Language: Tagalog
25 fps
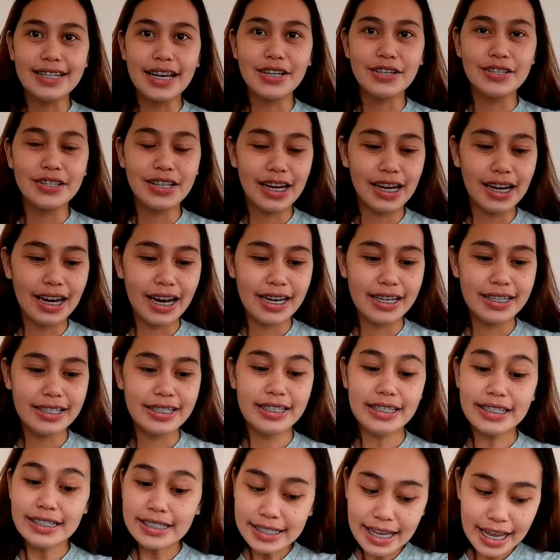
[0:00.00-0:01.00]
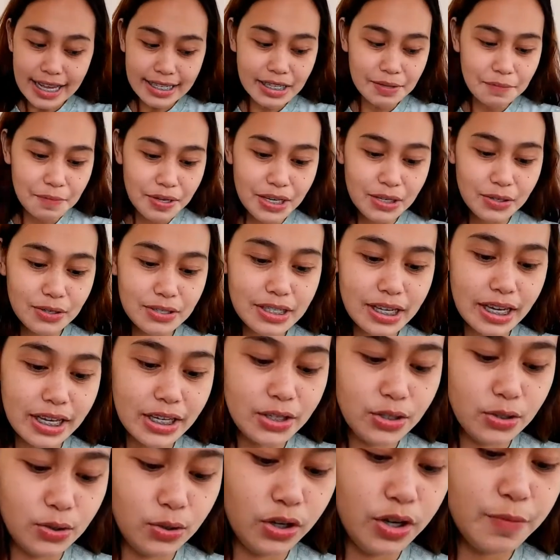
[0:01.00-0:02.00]
tayo na nga, isasabihin ko sa
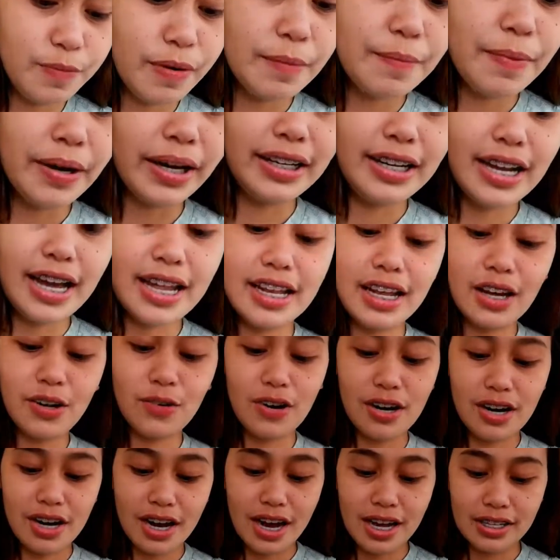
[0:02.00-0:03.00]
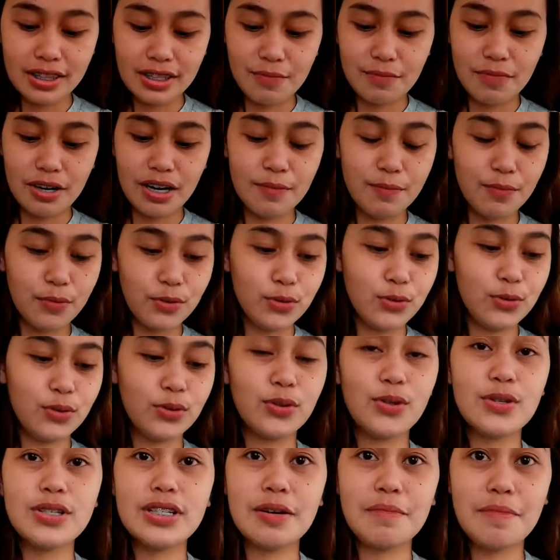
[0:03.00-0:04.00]
inyo, ipapakilala ko ang ating mga
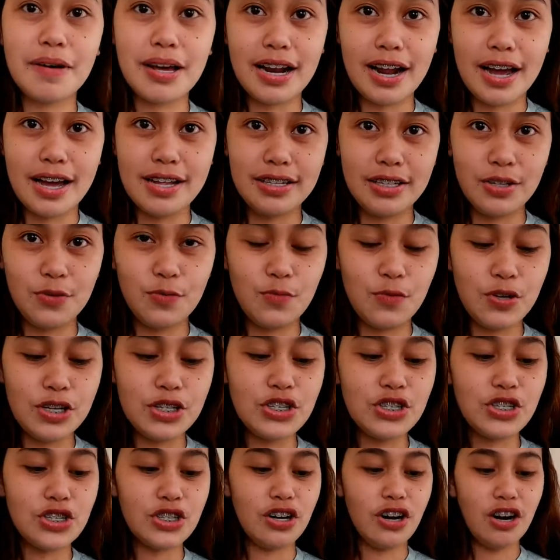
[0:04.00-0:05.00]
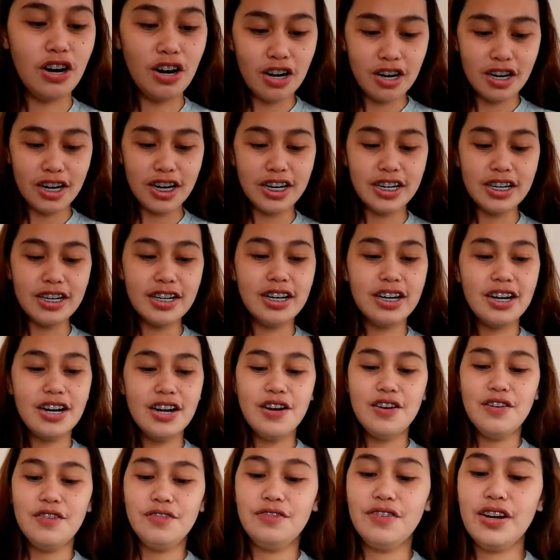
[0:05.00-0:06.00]
produkto sa Barani, which are
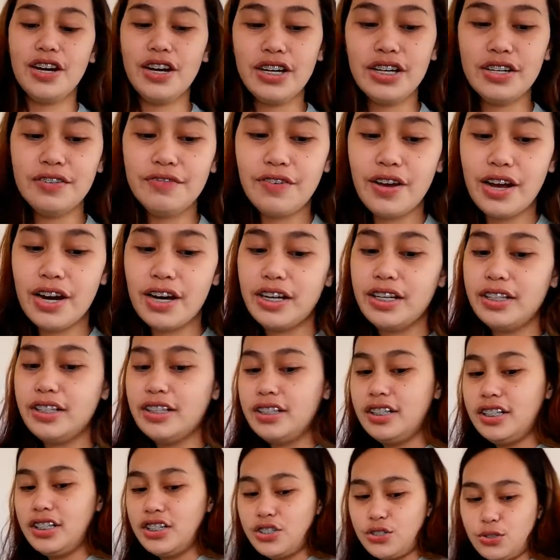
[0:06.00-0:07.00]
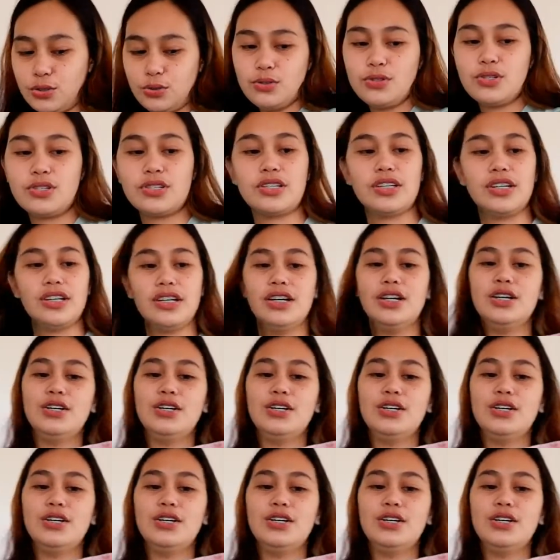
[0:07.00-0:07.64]
very, very delicious.